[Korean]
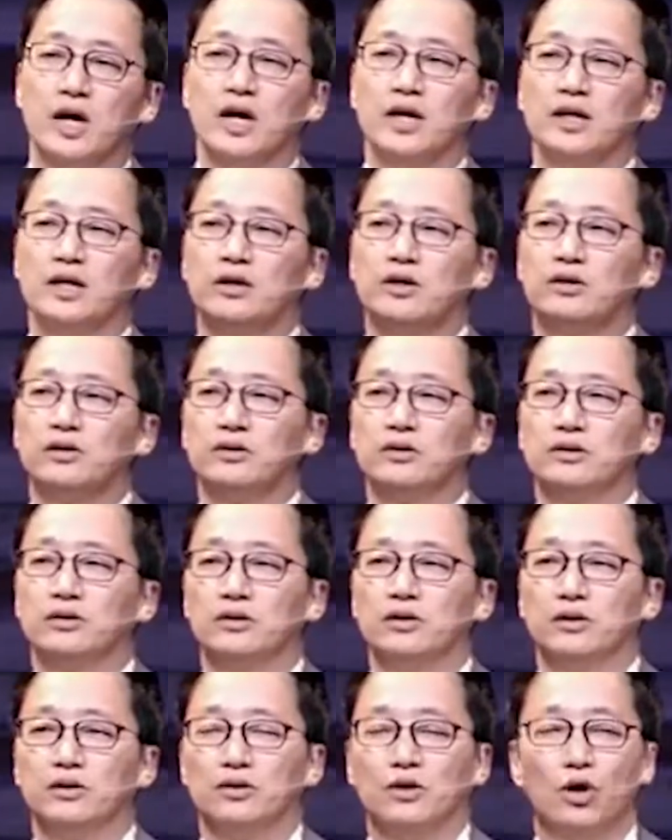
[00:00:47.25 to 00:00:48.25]

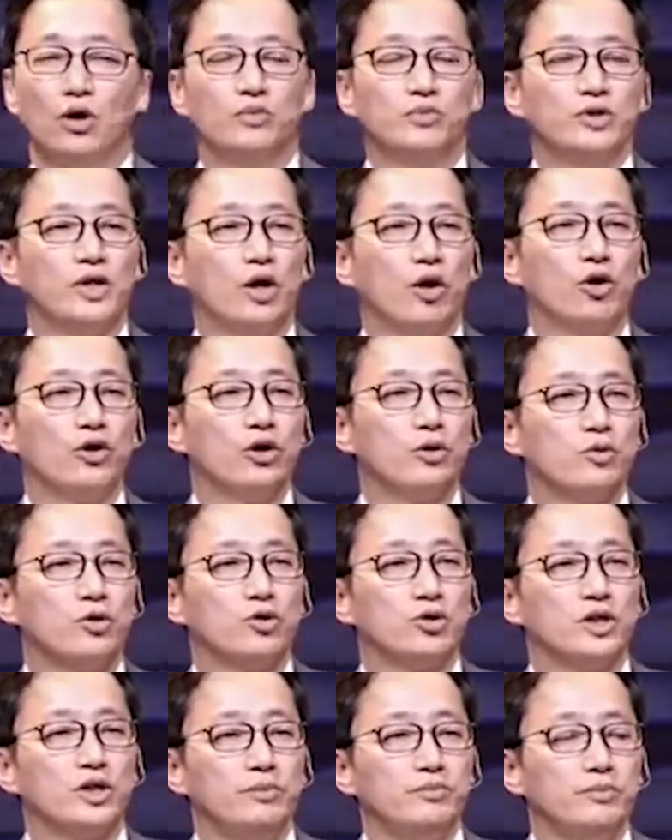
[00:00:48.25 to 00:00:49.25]
이런 너무나 어렵고
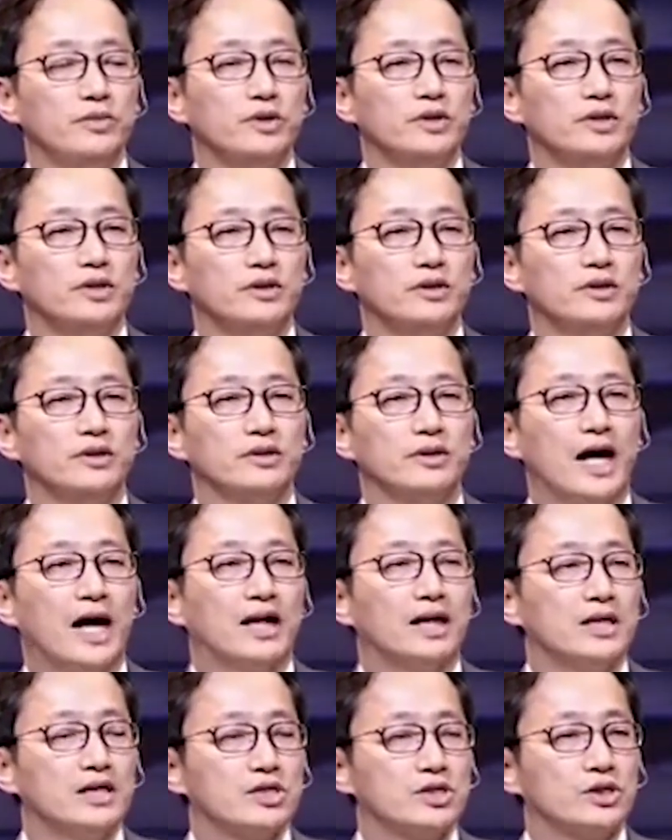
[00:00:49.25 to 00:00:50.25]
힘든
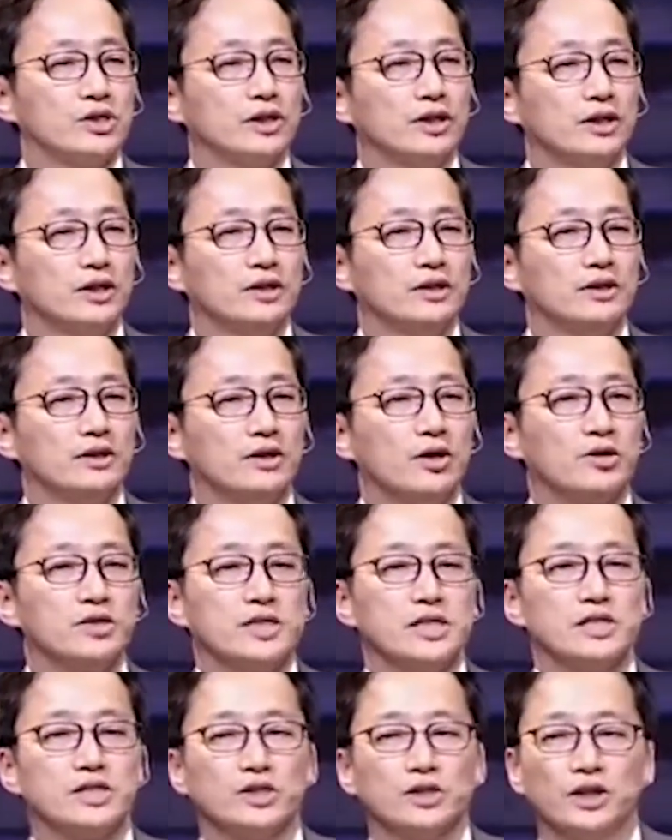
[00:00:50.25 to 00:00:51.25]
나라적인
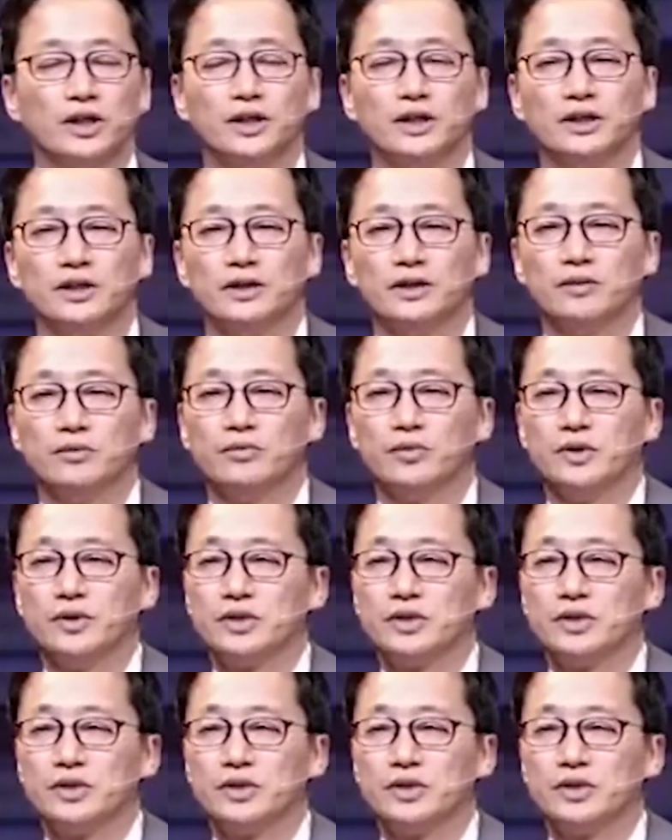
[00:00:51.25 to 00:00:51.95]
역사적인